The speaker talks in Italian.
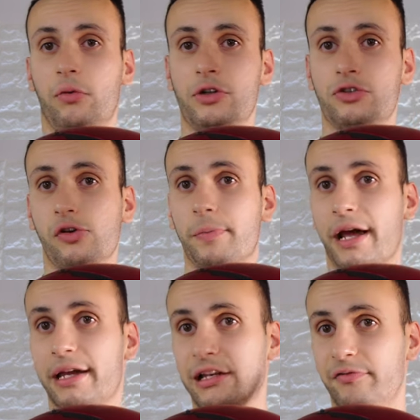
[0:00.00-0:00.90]
qui
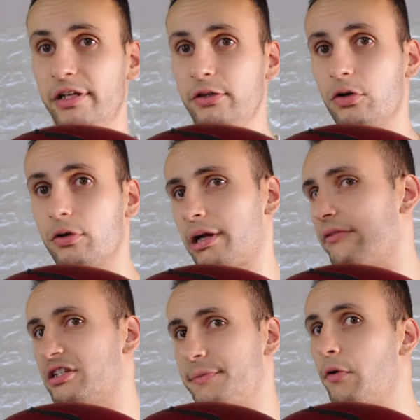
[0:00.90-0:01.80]
sopra il video che
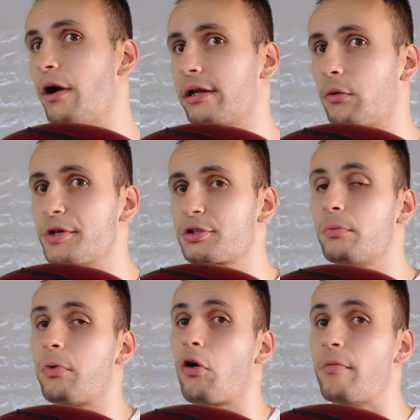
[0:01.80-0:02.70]
vi spiego anche questo
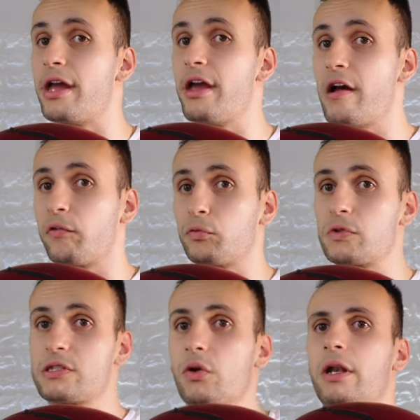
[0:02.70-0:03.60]
un po' come
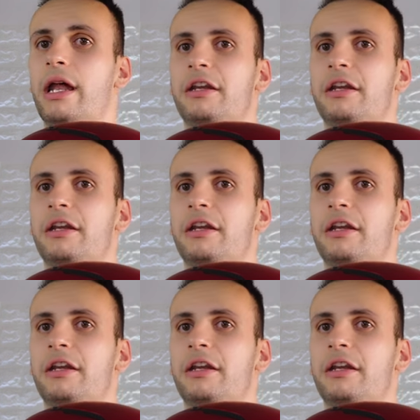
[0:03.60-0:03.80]
funziona